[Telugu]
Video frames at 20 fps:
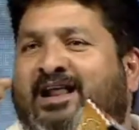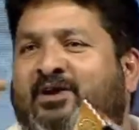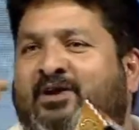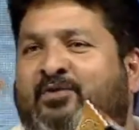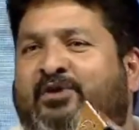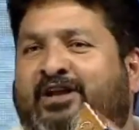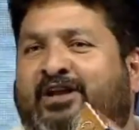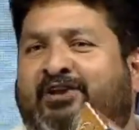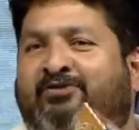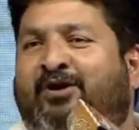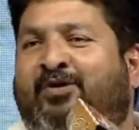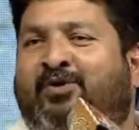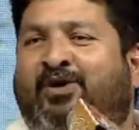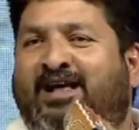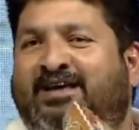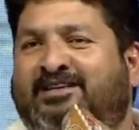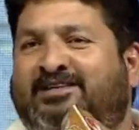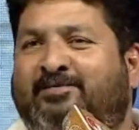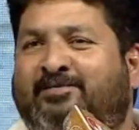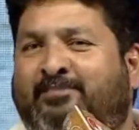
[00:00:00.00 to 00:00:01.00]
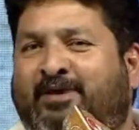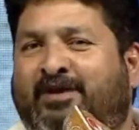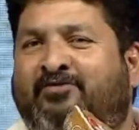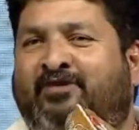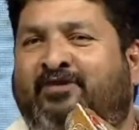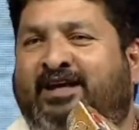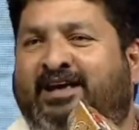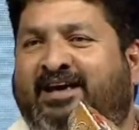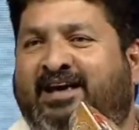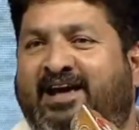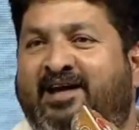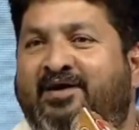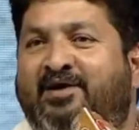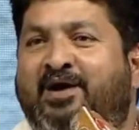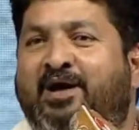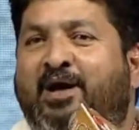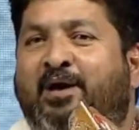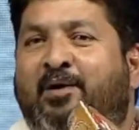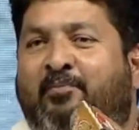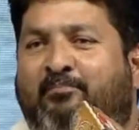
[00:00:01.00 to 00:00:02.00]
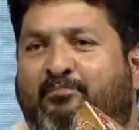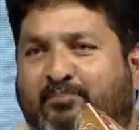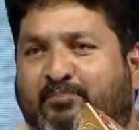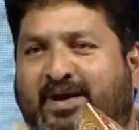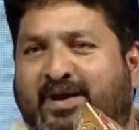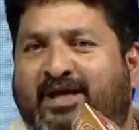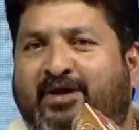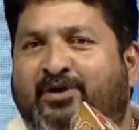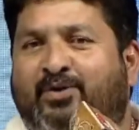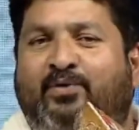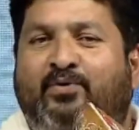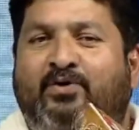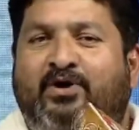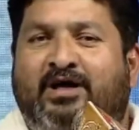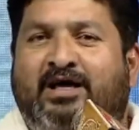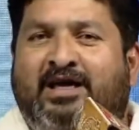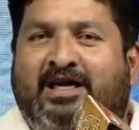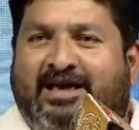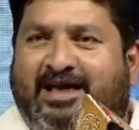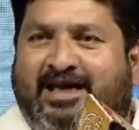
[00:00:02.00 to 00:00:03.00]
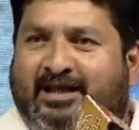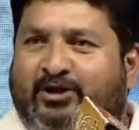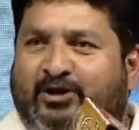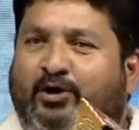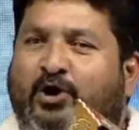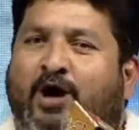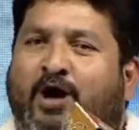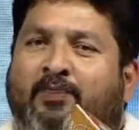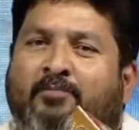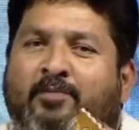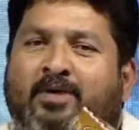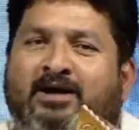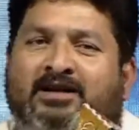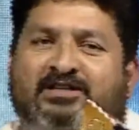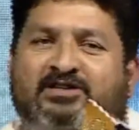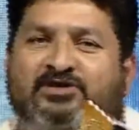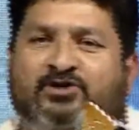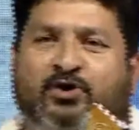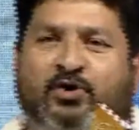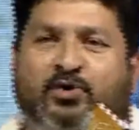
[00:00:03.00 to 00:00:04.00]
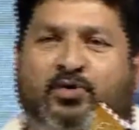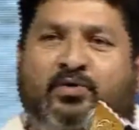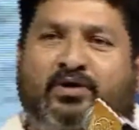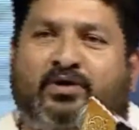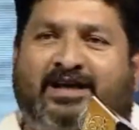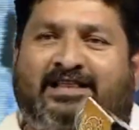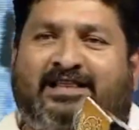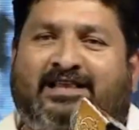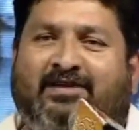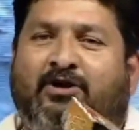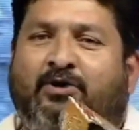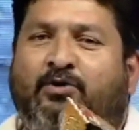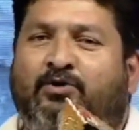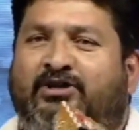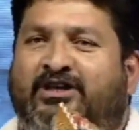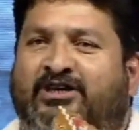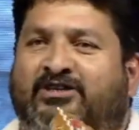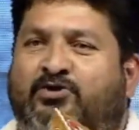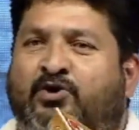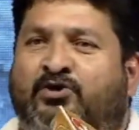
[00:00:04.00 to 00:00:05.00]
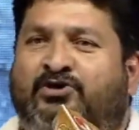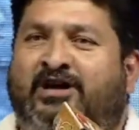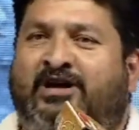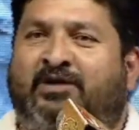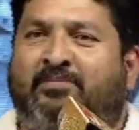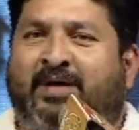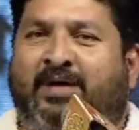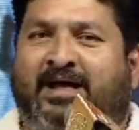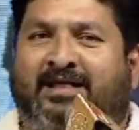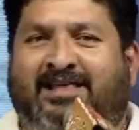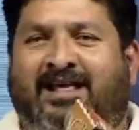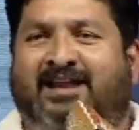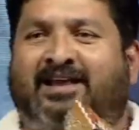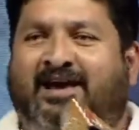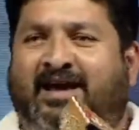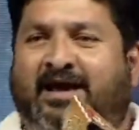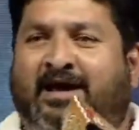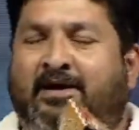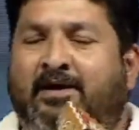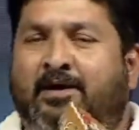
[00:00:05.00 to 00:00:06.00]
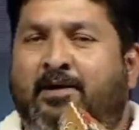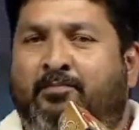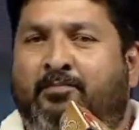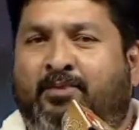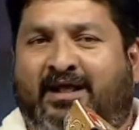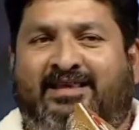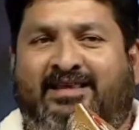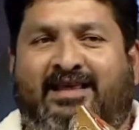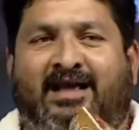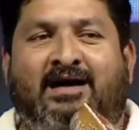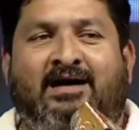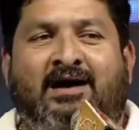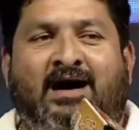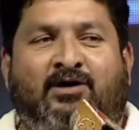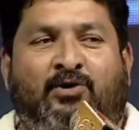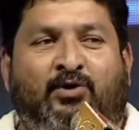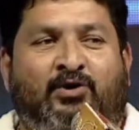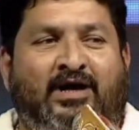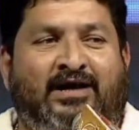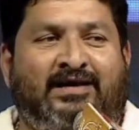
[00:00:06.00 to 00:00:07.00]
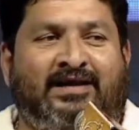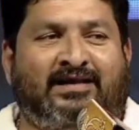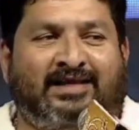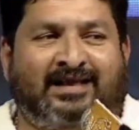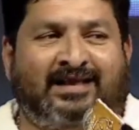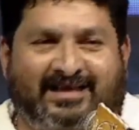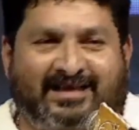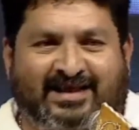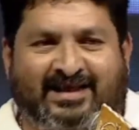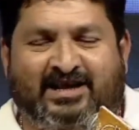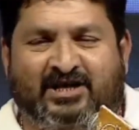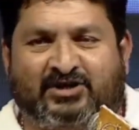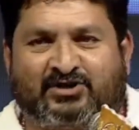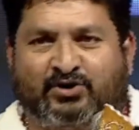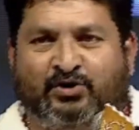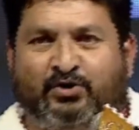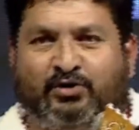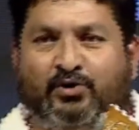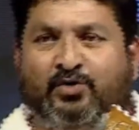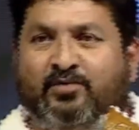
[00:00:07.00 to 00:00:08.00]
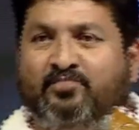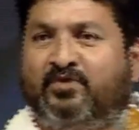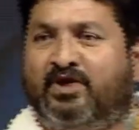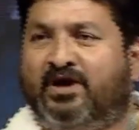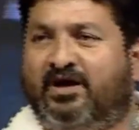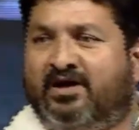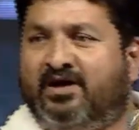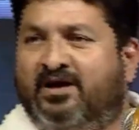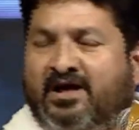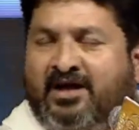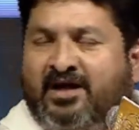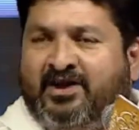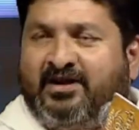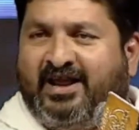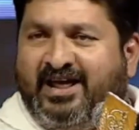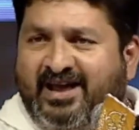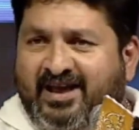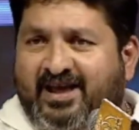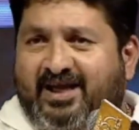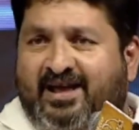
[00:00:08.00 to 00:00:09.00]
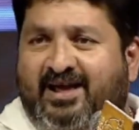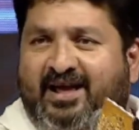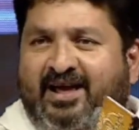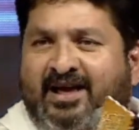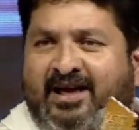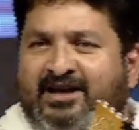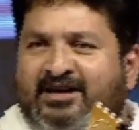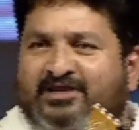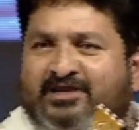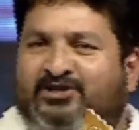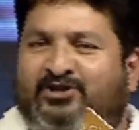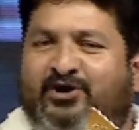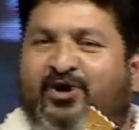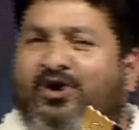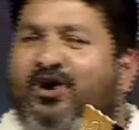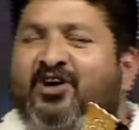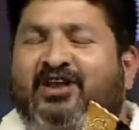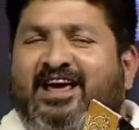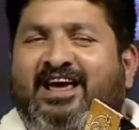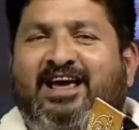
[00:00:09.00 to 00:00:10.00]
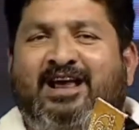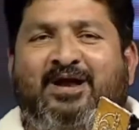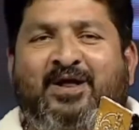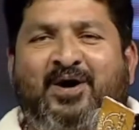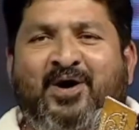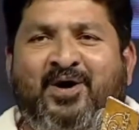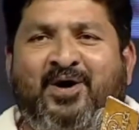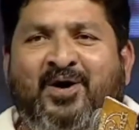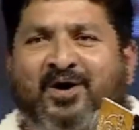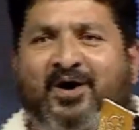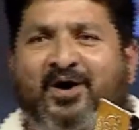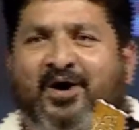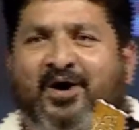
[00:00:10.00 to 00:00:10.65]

అక్కడ నువ్వు టీవీలో ఉండే అని చెప్పాను వాడికి మీరు ఎంతో అభిమానిస్తూ ఇంతవరకు తీసుకొచ్చారు మీ అందరికీ ప్రత్యేకంగా కృతజ్ఞతలు తెలియజేసుకుంటూ నీ స్టోరీలో